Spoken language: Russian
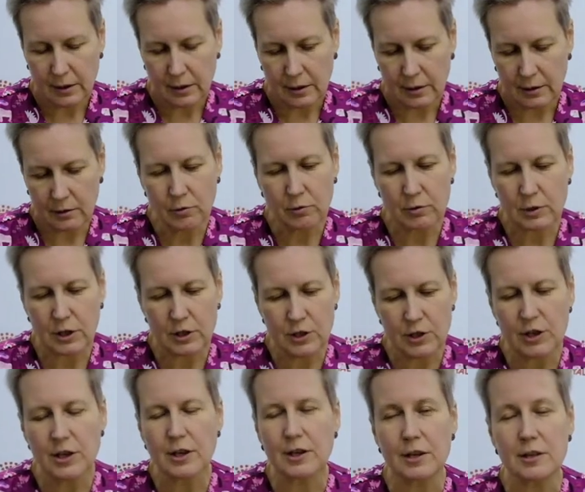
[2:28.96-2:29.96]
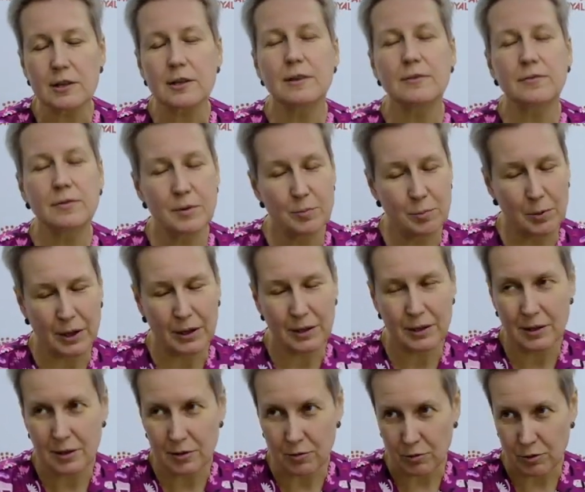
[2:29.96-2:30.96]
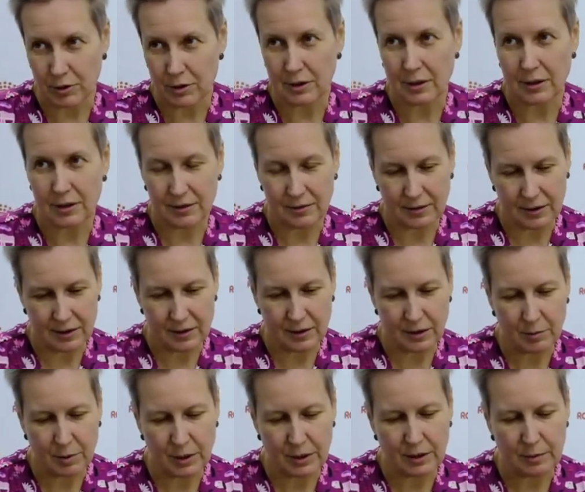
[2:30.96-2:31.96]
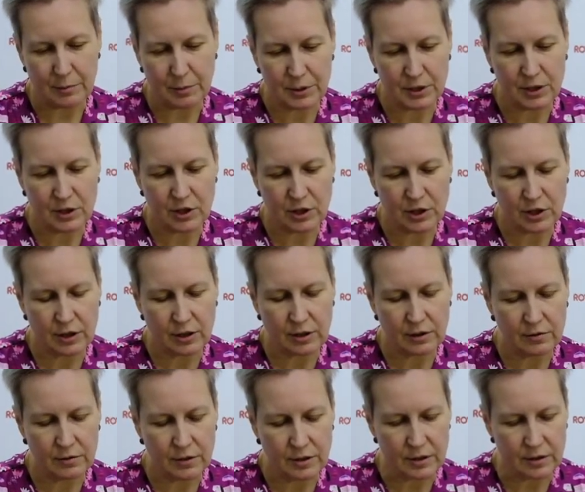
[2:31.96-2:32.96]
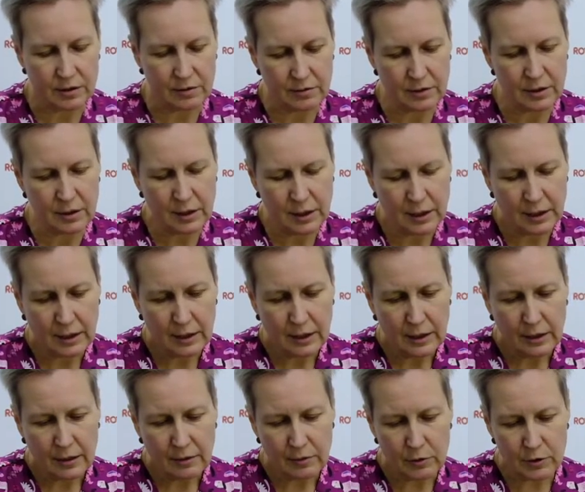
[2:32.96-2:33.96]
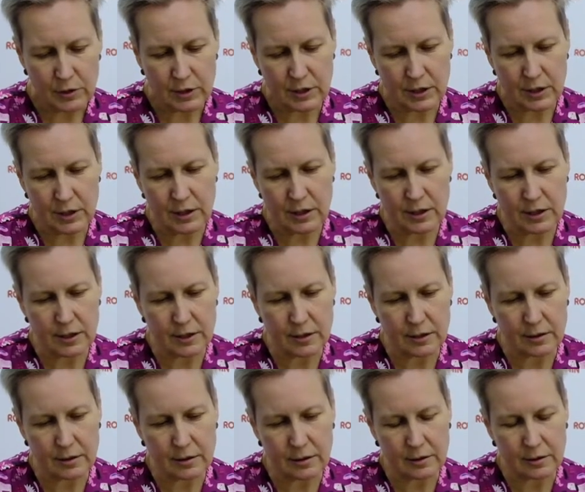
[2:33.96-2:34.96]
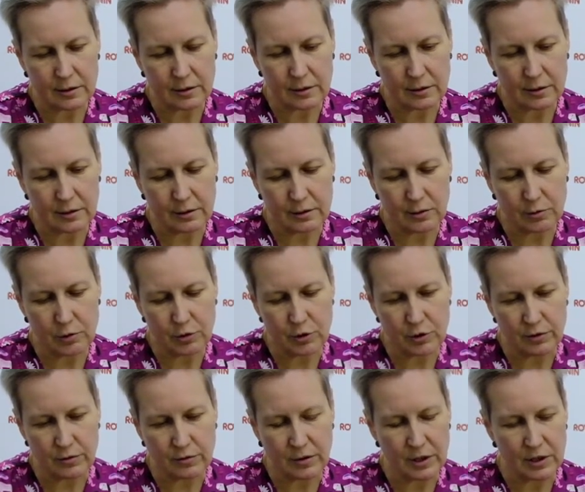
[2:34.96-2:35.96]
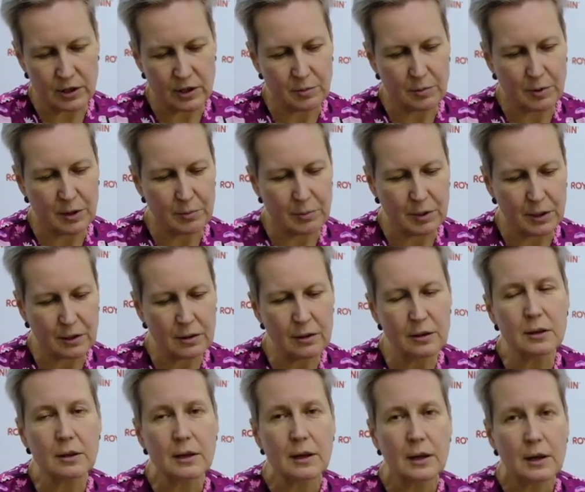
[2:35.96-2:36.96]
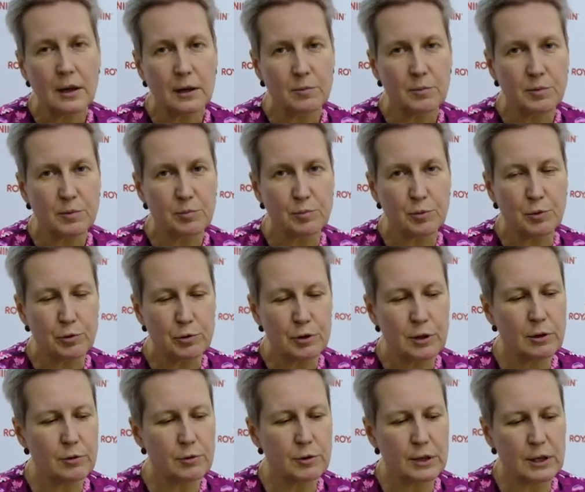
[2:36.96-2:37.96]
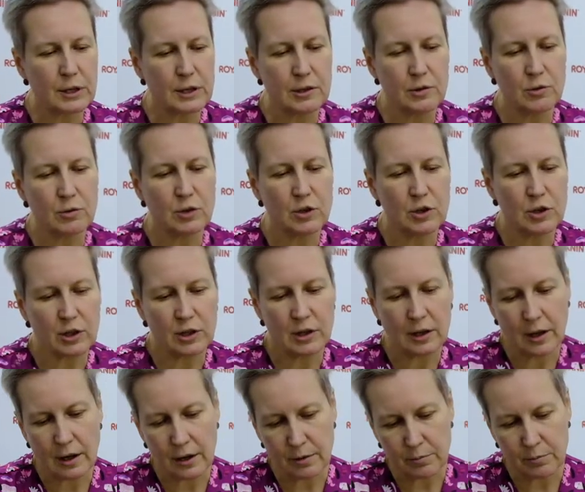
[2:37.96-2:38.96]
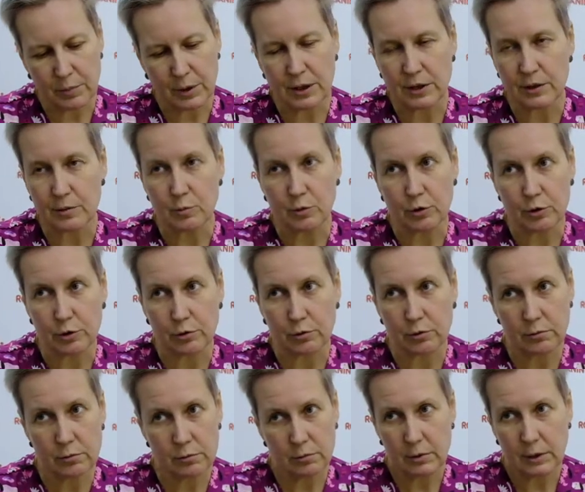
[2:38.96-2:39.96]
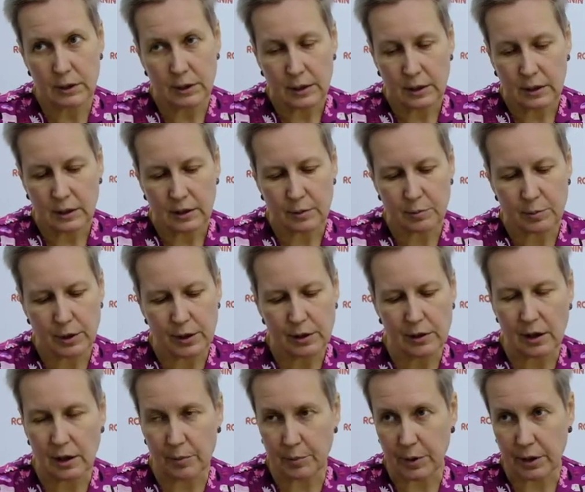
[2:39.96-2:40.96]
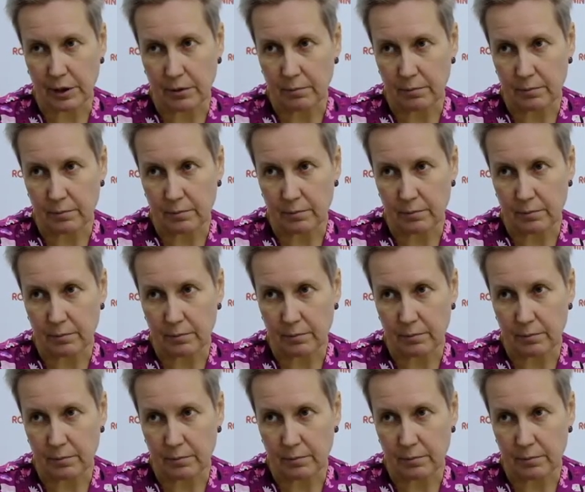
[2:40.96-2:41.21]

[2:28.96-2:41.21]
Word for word: ну, точнее, если вы планируете для своей собаки посещение выставок, вот здесь э, очень важный момент. Мы пуделю сразу начинаем брить моську и брить лапки.